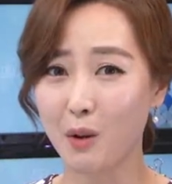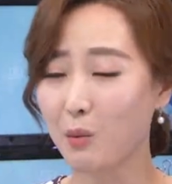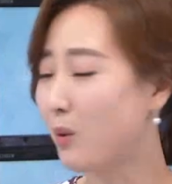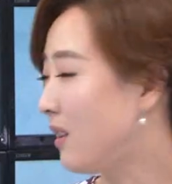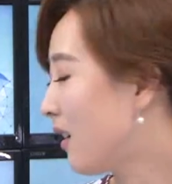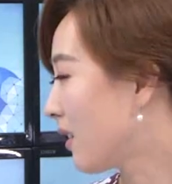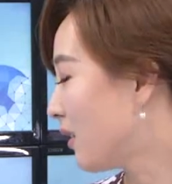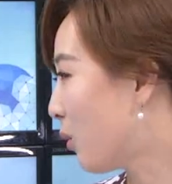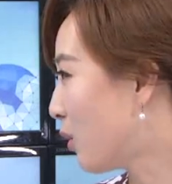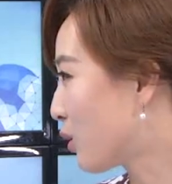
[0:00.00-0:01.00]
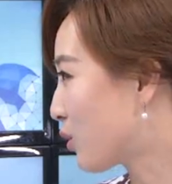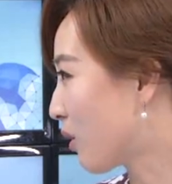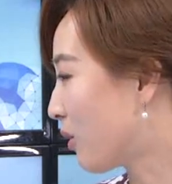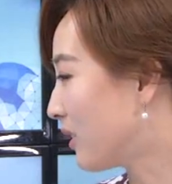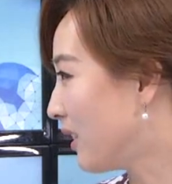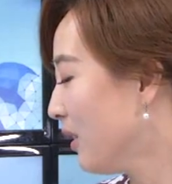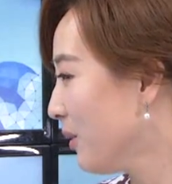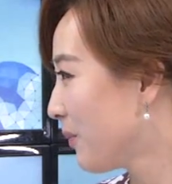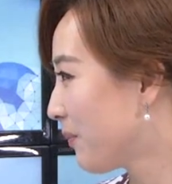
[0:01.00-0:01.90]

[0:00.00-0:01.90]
라고 이야기를 올려주셨거든요.